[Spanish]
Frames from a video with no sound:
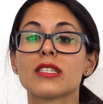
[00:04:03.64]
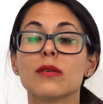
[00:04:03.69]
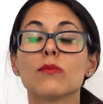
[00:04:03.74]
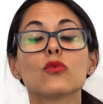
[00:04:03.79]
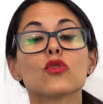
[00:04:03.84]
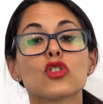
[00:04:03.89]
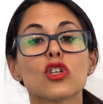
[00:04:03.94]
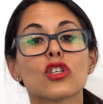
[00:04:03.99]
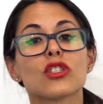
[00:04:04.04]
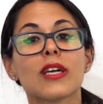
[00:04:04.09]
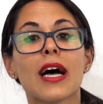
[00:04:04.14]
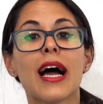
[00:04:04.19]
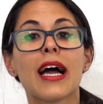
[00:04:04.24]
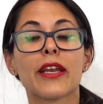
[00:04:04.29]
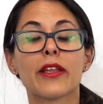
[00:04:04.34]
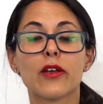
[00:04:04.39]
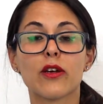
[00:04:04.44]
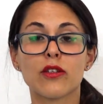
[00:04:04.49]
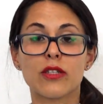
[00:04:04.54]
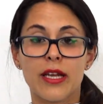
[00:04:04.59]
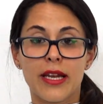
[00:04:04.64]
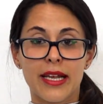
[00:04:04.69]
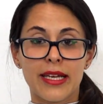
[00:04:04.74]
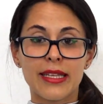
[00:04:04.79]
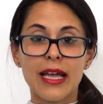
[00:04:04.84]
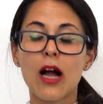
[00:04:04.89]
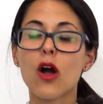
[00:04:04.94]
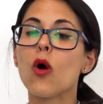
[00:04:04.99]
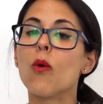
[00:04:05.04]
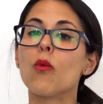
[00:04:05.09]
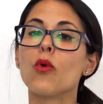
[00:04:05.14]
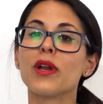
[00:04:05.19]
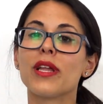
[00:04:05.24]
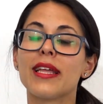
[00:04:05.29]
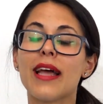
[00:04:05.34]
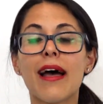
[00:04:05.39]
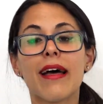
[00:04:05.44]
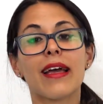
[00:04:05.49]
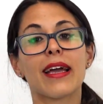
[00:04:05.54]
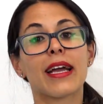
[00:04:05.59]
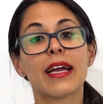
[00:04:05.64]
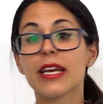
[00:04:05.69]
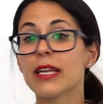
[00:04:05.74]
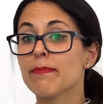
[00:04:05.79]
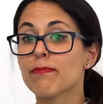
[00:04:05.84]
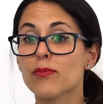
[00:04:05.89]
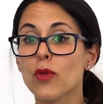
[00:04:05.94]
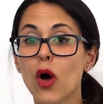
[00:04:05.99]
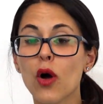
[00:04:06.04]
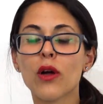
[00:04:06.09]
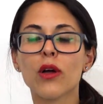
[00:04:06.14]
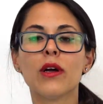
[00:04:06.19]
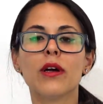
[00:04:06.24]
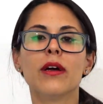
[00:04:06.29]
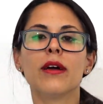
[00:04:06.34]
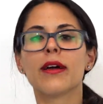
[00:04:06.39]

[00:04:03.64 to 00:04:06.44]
hace muchos años en estas comunidades cripto,